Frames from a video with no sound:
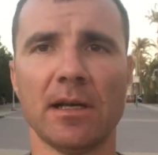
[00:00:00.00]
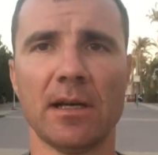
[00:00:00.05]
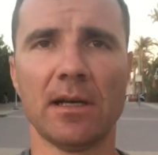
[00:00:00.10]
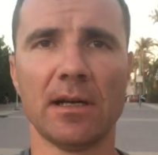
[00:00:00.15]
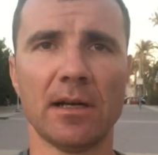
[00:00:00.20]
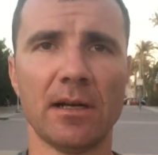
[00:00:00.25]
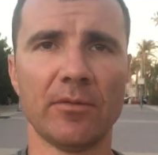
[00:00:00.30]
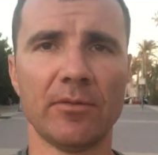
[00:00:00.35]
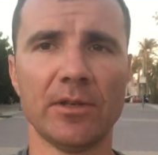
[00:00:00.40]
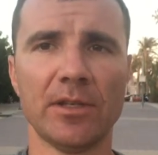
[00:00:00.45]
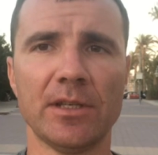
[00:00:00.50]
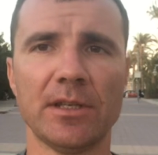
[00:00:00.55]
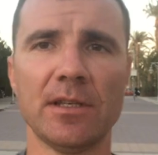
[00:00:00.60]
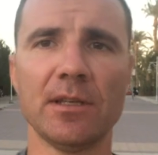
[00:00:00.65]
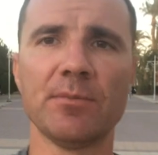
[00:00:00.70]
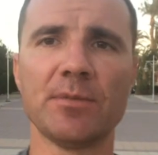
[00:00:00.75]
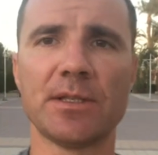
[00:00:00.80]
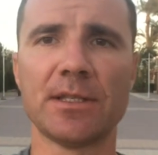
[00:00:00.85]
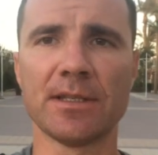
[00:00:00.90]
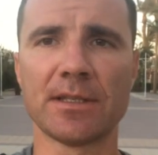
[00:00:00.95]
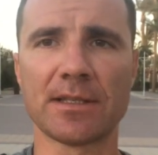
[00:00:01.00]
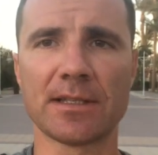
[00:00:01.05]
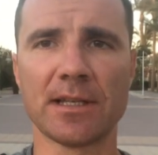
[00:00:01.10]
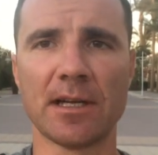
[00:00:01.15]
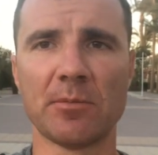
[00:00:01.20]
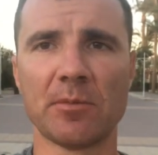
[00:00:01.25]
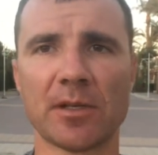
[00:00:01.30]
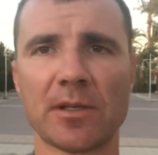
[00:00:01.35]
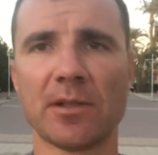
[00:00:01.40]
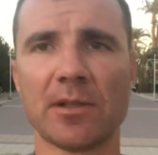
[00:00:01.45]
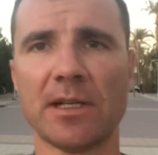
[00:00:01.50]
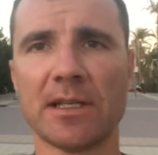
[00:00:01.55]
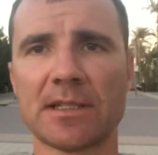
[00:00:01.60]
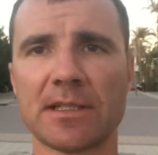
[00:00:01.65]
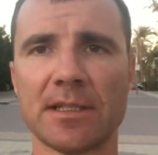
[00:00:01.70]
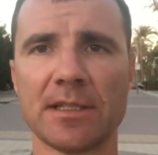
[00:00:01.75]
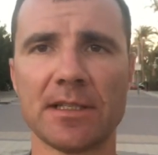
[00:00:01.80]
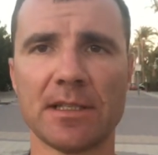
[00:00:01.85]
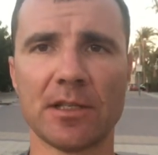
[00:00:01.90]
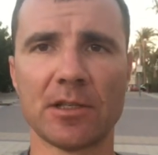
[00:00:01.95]
э, в Египте самый
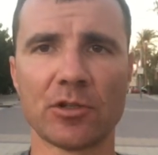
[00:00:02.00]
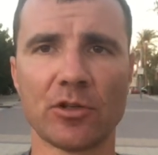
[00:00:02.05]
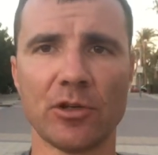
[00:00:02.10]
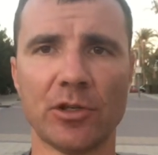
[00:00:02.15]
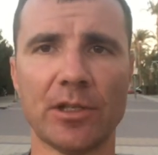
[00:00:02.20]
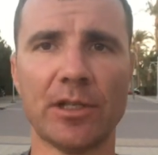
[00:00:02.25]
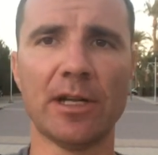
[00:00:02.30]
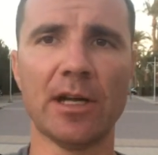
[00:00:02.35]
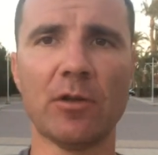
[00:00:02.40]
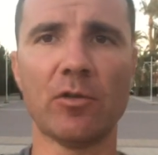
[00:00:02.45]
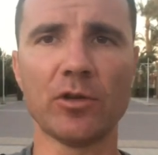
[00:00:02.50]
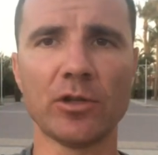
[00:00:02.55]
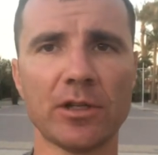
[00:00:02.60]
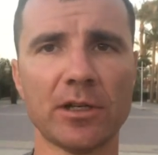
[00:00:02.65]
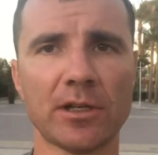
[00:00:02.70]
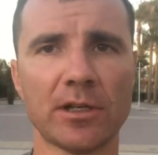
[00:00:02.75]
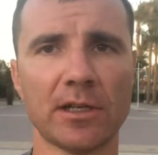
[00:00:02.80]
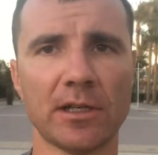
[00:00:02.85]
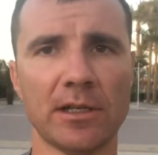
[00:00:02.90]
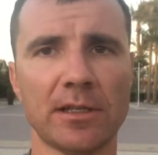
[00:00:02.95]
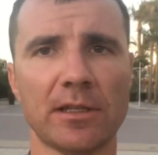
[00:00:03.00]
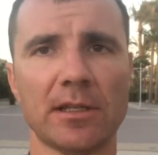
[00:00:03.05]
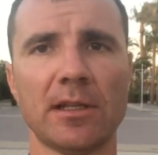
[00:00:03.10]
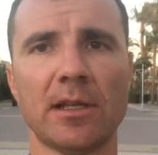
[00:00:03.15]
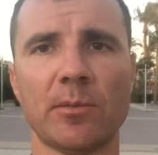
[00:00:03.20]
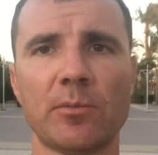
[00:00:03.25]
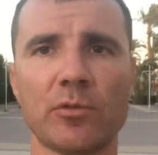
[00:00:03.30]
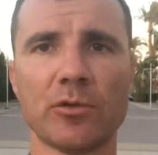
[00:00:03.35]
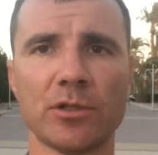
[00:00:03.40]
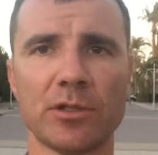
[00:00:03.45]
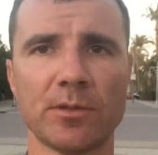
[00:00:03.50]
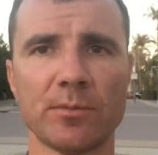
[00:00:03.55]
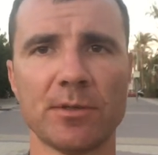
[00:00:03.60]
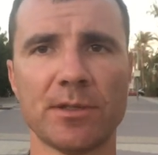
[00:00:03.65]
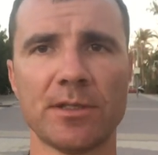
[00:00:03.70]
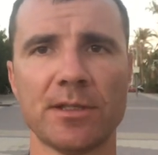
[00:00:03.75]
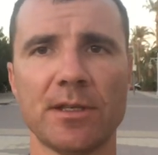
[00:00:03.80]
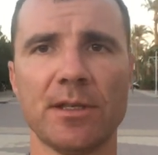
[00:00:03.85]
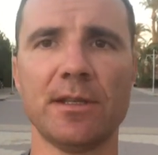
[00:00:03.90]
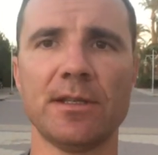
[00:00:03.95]
классный сезон для отдыха это, допустим, с
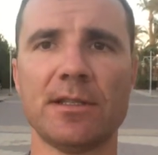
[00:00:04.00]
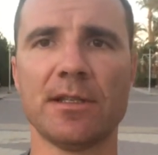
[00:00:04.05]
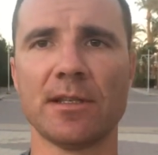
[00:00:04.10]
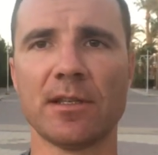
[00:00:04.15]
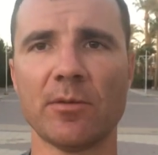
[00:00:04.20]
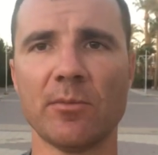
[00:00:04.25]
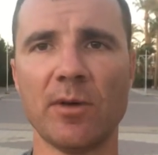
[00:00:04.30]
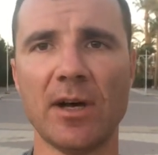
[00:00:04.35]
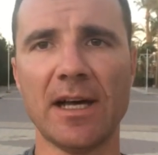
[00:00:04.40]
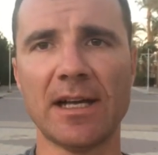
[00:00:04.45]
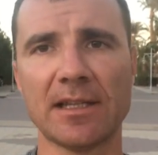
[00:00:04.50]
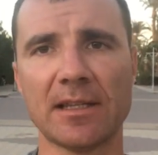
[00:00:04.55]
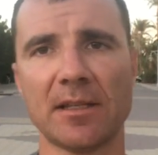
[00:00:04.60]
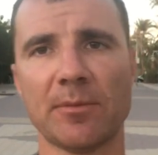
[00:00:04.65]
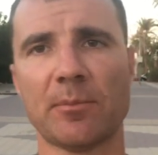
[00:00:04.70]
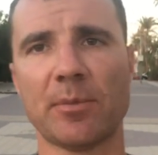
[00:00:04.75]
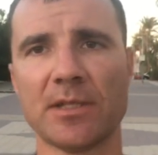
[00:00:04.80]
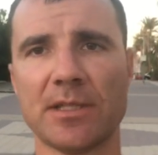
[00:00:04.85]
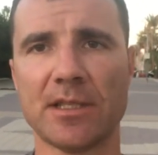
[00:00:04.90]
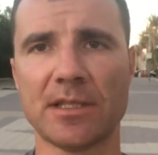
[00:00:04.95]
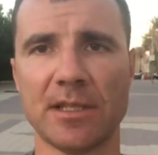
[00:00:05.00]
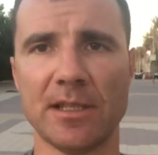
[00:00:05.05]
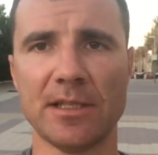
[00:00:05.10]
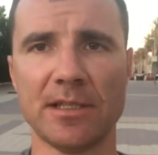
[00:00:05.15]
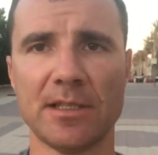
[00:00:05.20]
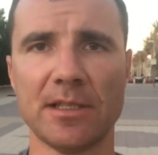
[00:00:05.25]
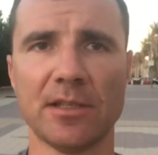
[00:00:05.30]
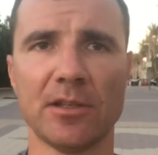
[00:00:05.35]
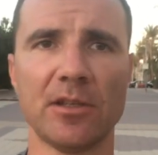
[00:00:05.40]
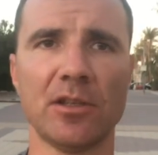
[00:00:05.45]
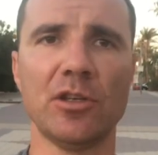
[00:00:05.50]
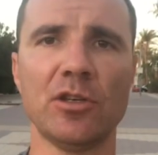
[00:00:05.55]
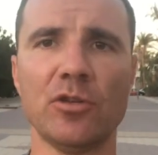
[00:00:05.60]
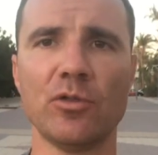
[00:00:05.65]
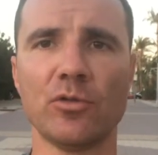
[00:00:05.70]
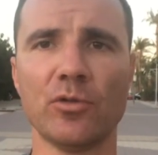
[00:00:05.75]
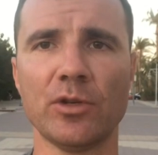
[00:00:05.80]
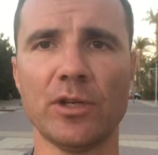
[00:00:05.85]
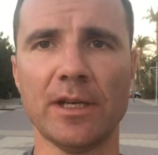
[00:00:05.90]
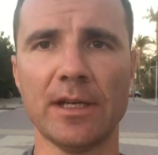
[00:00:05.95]
середины марта по середину
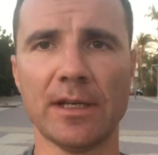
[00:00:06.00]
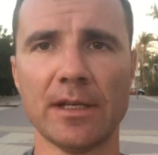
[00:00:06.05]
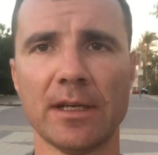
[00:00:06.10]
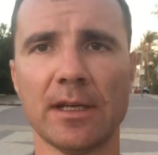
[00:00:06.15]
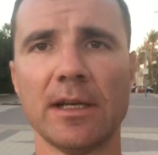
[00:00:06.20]
июня.